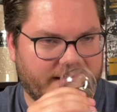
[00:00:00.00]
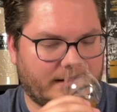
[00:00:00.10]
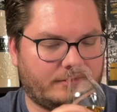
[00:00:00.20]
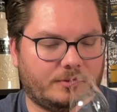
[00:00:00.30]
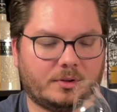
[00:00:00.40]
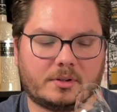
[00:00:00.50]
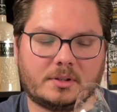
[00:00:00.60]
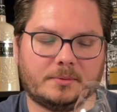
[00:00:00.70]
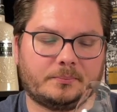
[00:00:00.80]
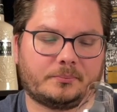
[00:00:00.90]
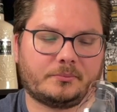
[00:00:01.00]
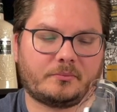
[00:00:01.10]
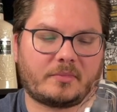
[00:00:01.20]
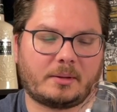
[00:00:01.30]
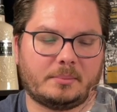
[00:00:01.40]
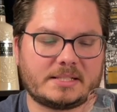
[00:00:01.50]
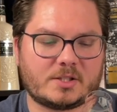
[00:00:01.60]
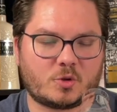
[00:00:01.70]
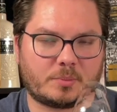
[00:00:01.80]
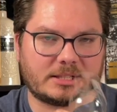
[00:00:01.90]
Er wirkt ein
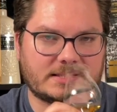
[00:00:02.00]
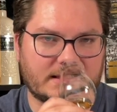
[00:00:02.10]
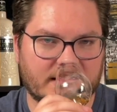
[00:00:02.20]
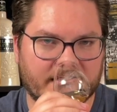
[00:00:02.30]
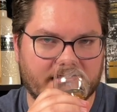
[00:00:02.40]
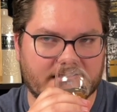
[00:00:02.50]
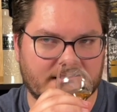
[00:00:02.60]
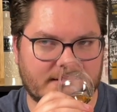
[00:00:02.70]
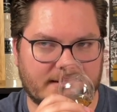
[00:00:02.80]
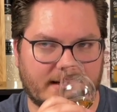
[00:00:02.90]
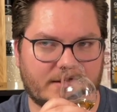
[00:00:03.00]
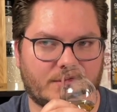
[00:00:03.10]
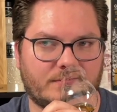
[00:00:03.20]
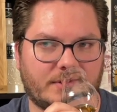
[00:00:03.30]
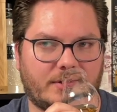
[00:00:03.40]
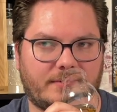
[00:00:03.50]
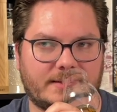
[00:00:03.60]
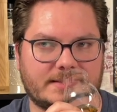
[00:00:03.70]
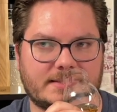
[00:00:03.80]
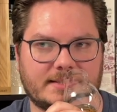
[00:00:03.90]
bisschen spritzig in der Nase. Also er hat irgendwie auch
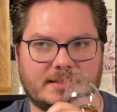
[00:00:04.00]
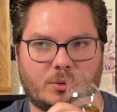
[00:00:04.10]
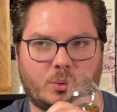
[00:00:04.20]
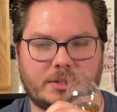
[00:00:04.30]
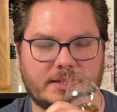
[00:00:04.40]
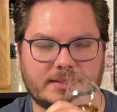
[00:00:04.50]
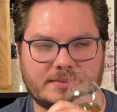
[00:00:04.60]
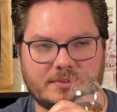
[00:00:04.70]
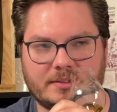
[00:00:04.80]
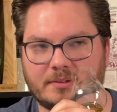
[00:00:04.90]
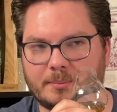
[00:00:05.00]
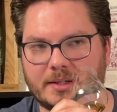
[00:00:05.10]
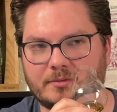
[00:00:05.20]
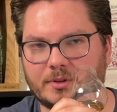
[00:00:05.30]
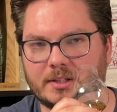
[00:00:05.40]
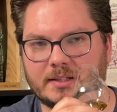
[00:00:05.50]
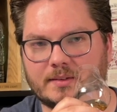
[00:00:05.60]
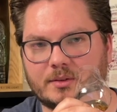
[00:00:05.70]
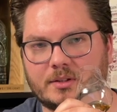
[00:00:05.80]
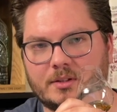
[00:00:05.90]
was Zitroniges, wie wenn man wirklich
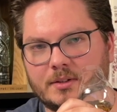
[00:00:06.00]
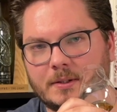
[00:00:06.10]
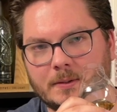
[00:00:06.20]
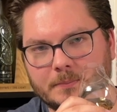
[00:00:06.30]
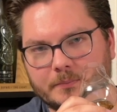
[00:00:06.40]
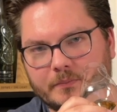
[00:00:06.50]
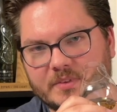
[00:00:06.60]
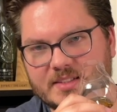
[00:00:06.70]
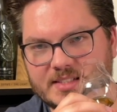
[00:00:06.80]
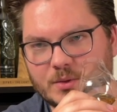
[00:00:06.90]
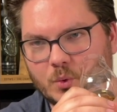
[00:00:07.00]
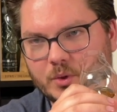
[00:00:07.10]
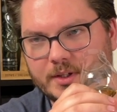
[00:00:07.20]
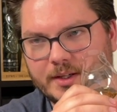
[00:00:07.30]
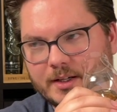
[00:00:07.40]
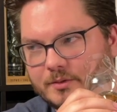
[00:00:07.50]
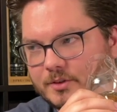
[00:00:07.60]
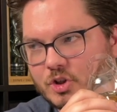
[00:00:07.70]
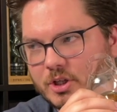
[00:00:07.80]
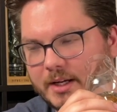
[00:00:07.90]
so eine Zitrone in
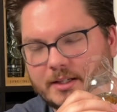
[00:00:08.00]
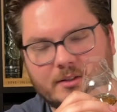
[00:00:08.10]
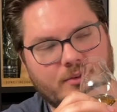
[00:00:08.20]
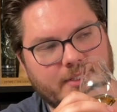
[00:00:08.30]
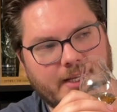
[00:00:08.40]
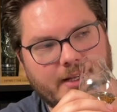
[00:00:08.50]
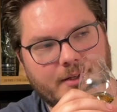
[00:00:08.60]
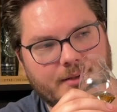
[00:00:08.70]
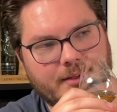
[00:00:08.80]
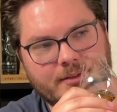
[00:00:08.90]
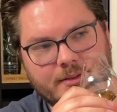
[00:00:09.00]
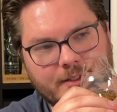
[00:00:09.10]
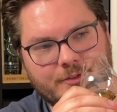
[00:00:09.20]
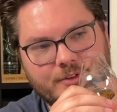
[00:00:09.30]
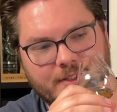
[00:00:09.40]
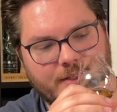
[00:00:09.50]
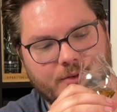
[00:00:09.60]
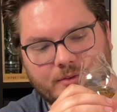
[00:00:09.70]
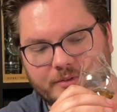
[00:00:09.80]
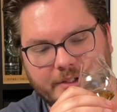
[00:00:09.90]
Hälfte schneidet und die eine Hälfte dann
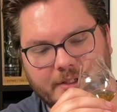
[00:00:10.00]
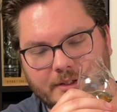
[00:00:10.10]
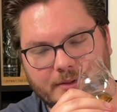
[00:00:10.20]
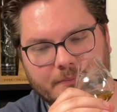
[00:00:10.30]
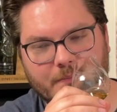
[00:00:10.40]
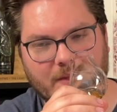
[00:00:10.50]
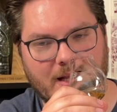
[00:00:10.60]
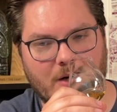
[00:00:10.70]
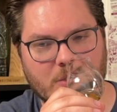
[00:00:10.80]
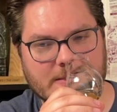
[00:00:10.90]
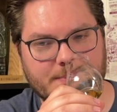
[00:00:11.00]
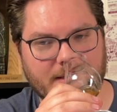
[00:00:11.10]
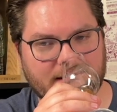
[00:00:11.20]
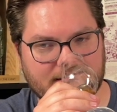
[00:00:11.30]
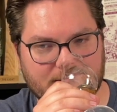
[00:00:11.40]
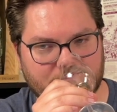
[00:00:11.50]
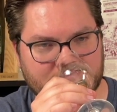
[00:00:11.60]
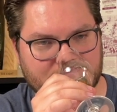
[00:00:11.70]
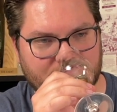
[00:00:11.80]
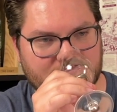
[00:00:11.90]
irgendwie auspresst oder
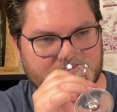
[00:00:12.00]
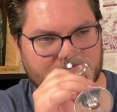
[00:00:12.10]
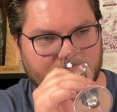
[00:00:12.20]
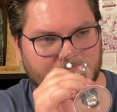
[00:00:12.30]
sowas.